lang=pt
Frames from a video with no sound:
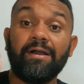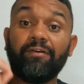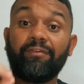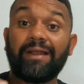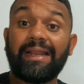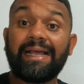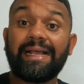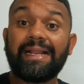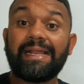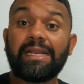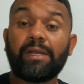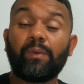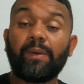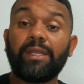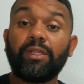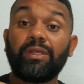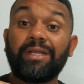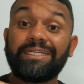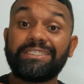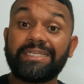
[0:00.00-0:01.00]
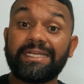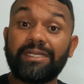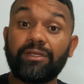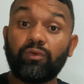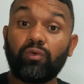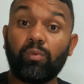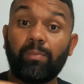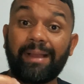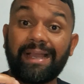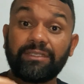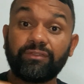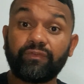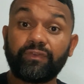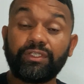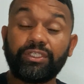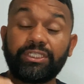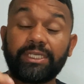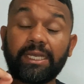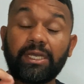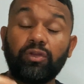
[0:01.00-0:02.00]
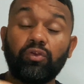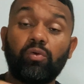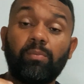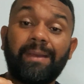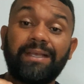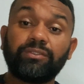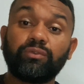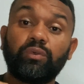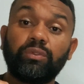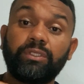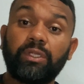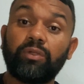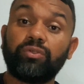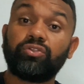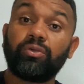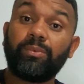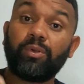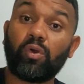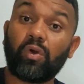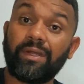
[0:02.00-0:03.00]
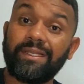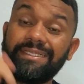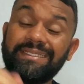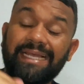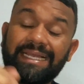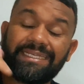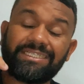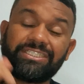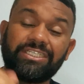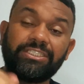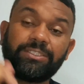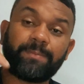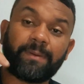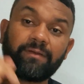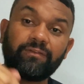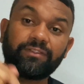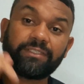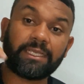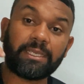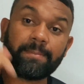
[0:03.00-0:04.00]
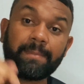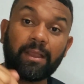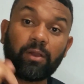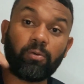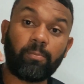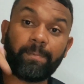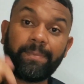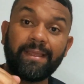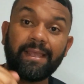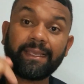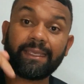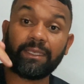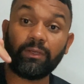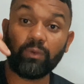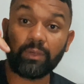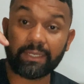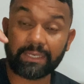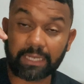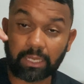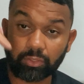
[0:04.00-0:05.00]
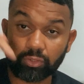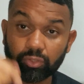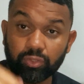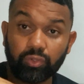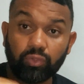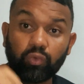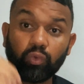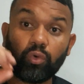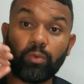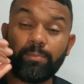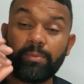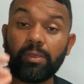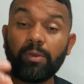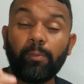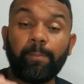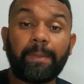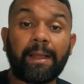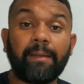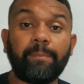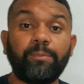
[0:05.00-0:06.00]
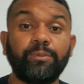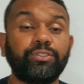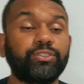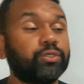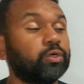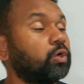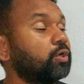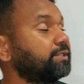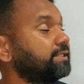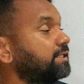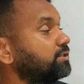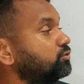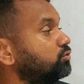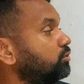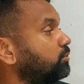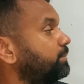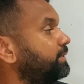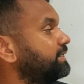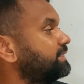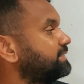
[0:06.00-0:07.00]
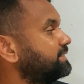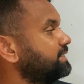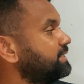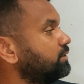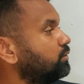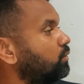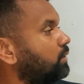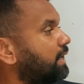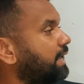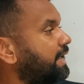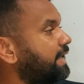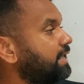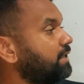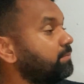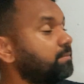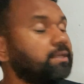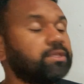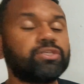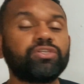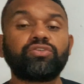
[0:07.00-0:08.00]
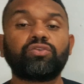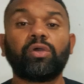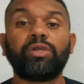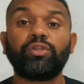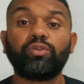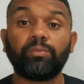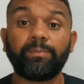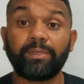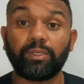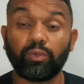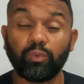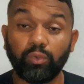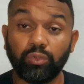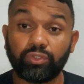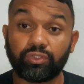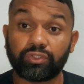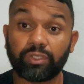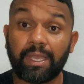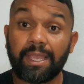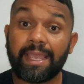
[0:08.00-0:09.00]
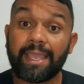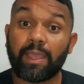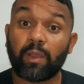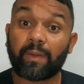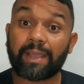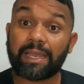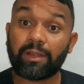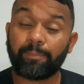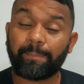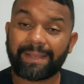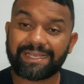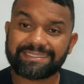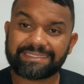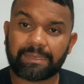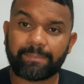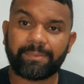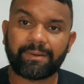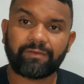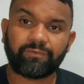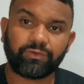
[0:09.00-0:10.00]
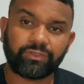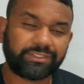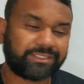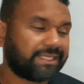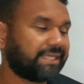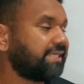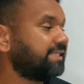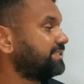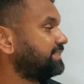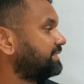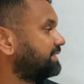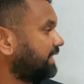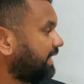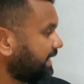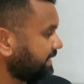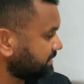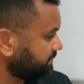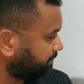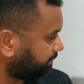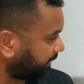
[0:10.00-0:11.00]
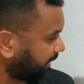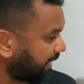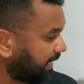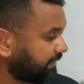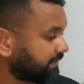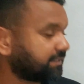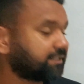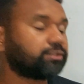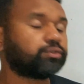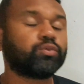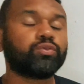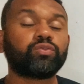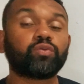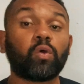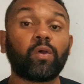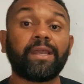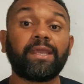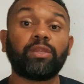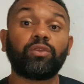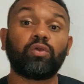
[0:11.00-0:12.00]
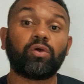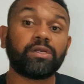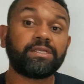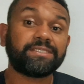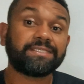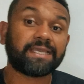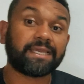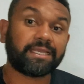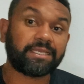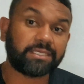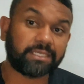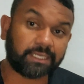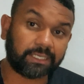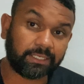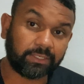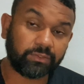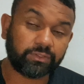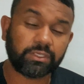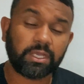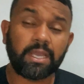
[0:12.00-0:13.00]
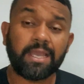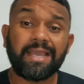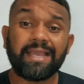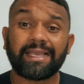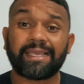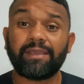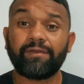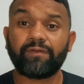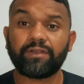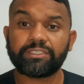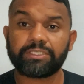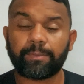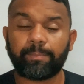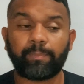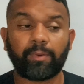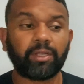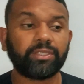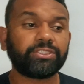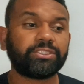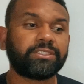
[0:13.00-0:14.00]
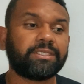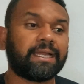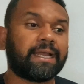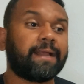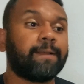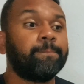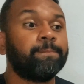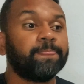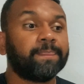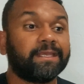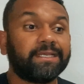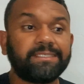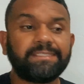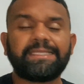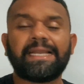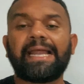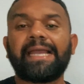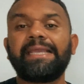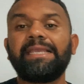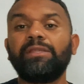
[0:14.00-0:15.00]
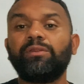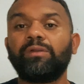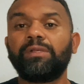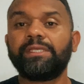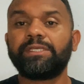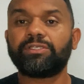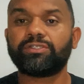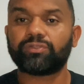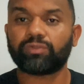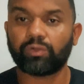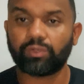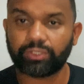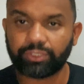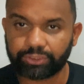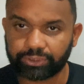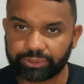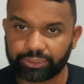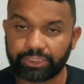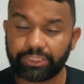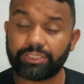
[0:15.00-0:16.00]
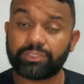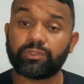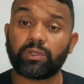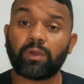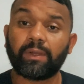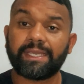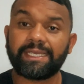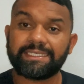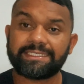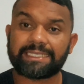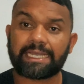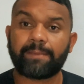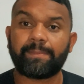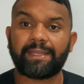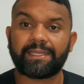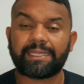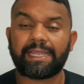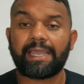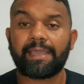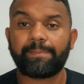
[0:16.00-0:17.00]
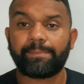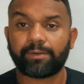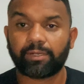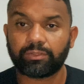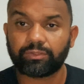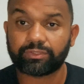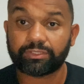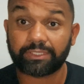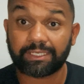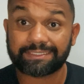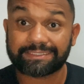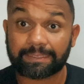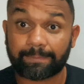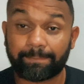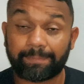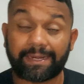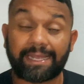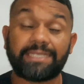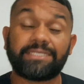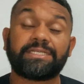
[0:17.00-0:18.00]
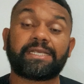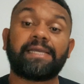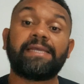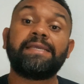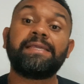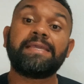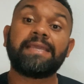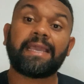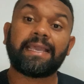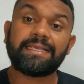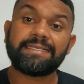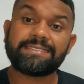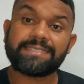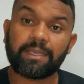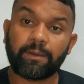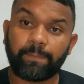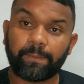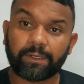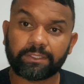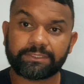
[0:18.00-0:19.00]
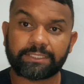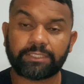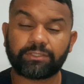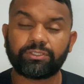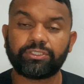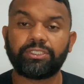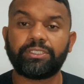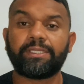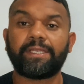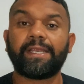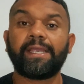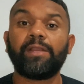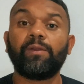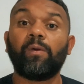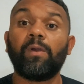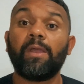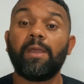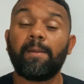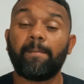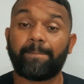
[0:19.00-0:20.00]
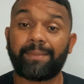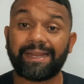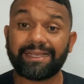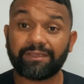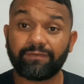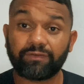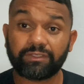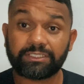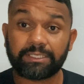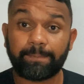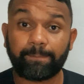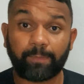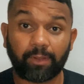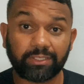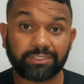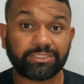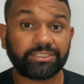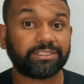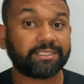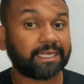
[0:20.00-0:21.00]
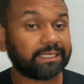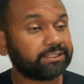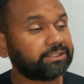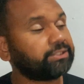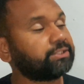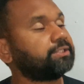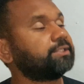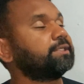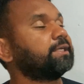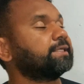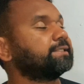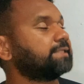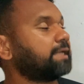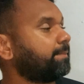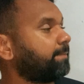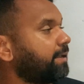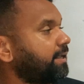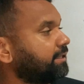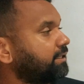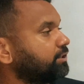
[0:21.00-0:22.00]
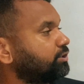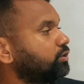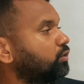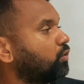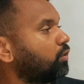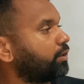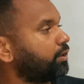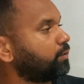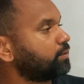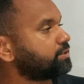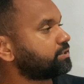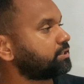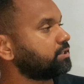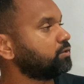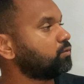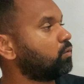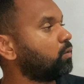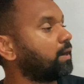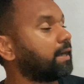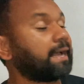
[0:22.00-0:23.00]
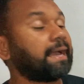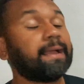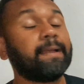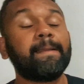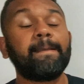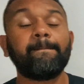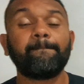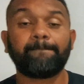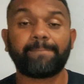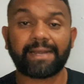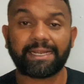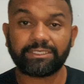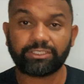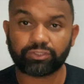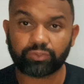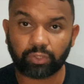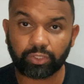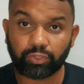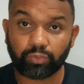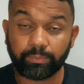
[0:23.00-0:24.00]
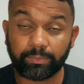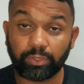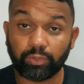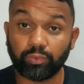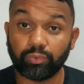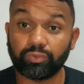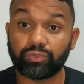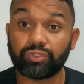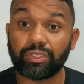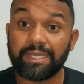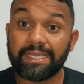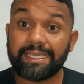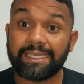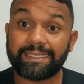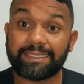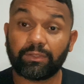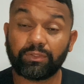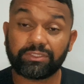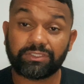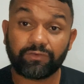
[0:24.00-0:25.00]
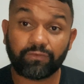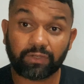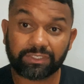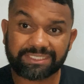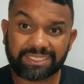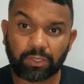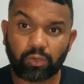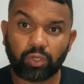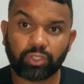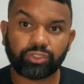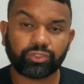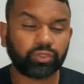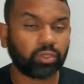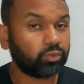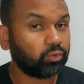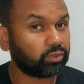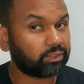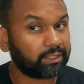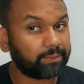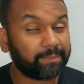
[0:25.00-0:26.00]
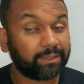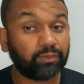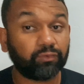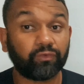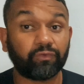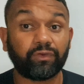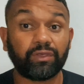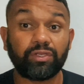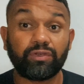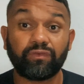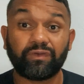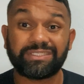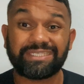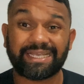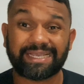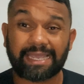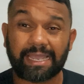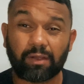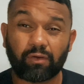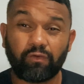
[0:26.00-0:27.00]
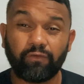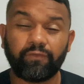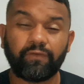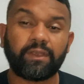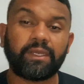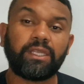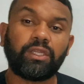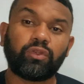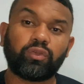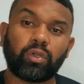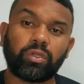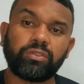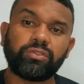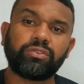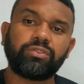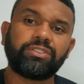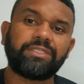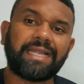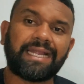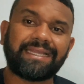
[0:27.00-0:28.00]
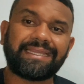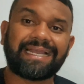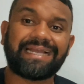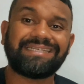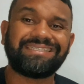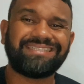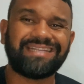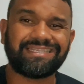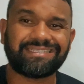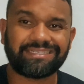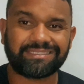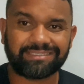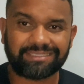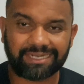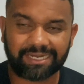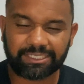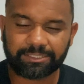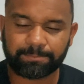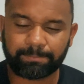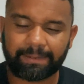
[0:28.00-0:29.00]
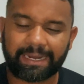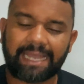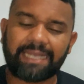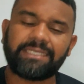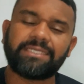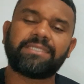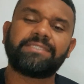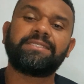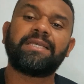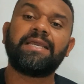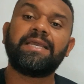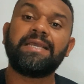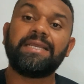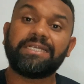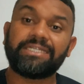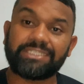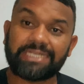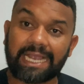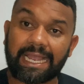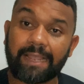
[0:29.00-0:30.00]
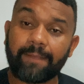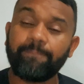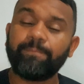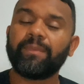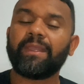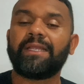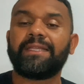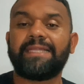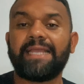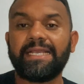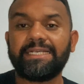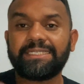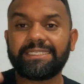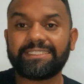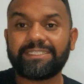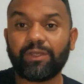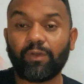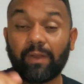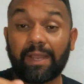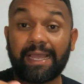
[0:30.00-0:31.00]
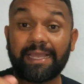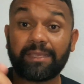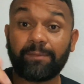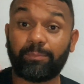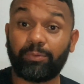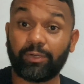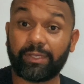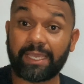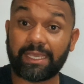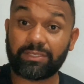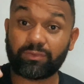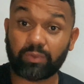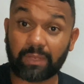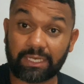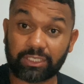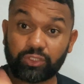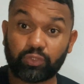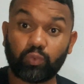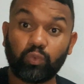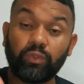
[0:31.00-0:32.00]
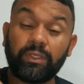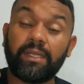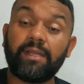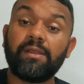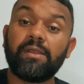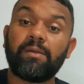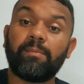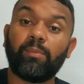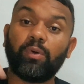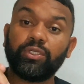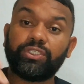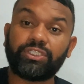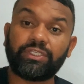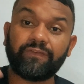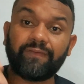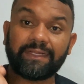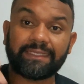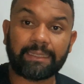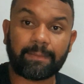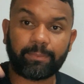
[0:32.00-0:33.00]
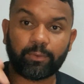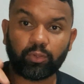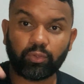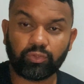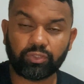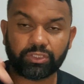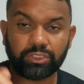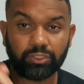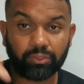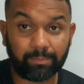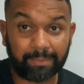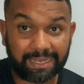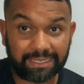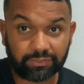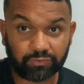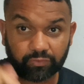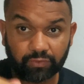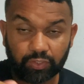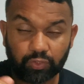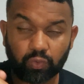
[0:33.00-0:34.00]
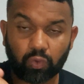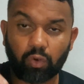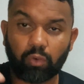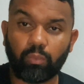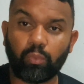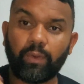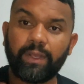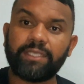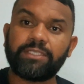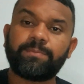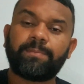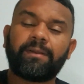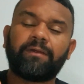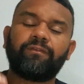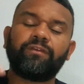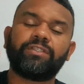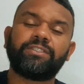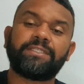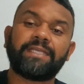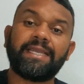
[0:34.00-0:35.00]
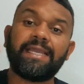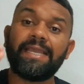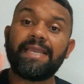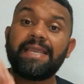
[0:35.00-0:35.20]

Fala galera, corredora chegando com mais vídeo, chegando com mais conteúdo sobre corrida inteligente para você que me acompanha aqui no canal do YouTube. E o papo de hoje é sobre 5 km em 18 minutos. Eu quero passar para vocês três práticas dos corredores kenianos que você pode estar extraindo lições disso ou quem sabe até reproduzindo essa prática em seu processo de treino para que você possa estar atingindo essa meta de correr os 5K para 18 minutos. Então se você gostou do tema do vídeo, você quer conferir todos os detalhes dessas três práticas, já deixa seu like porque isso ajuda, motiva a estar tá produzindo mais vídeo como esse para você.